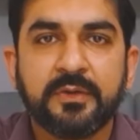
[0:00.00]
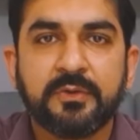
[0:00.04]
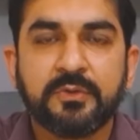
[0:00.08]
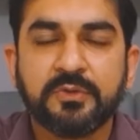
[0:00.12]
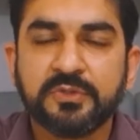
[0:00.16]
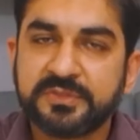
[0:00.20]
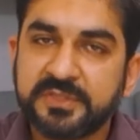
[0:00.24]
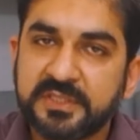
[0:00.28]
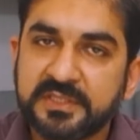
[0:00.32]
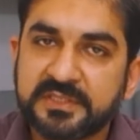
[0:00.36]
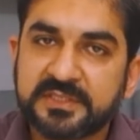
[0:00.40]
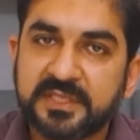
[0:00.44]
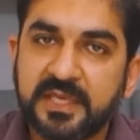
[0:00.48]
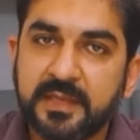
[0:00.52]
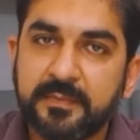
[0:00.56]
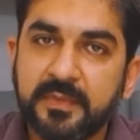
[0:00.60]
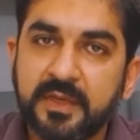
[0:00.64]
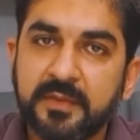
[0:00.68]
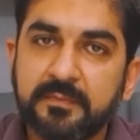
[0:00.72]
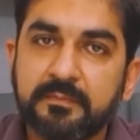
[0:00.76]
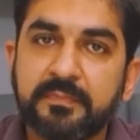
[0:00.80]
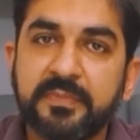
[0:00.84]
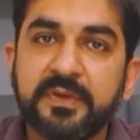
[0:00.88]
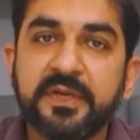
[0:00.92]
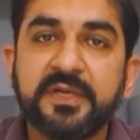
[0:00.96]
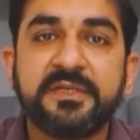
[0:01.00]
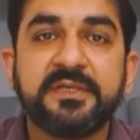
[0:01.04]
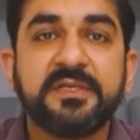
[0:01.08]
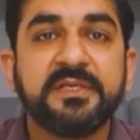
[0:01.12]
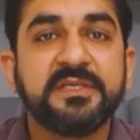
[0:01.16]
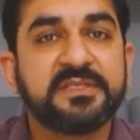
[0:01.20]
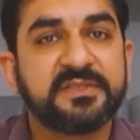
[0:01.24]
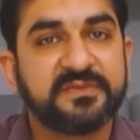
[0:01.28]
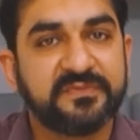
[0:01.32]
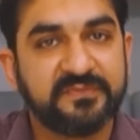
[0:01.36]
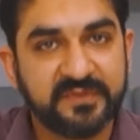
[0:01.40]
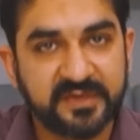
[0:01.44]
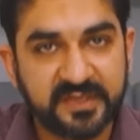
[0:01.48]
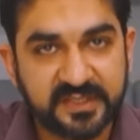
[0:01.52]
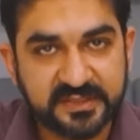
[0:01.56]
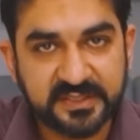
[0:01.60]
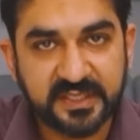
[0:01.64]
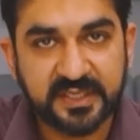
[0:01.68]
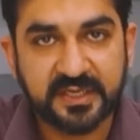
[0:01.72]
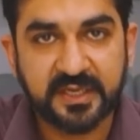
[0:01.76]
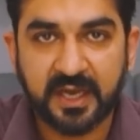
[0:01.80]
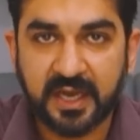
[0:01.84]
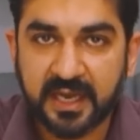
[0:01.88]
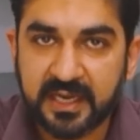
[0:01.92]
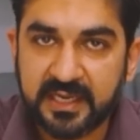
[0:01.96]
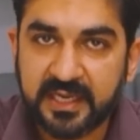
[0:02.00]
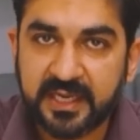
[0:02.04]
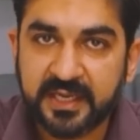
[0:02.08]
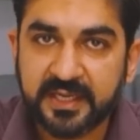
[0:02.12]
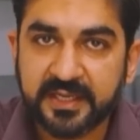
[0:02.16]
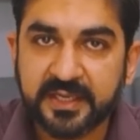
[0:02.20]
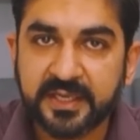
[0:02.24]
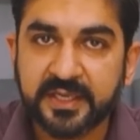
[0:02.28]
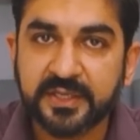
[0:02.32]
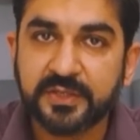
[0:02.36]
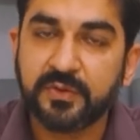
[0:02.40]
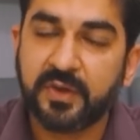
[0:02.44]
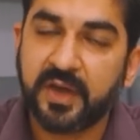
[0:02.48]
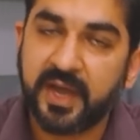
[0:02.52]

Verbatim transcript: उस सिलसिले में ब्रिटिश वर्जन आइलैंड की जो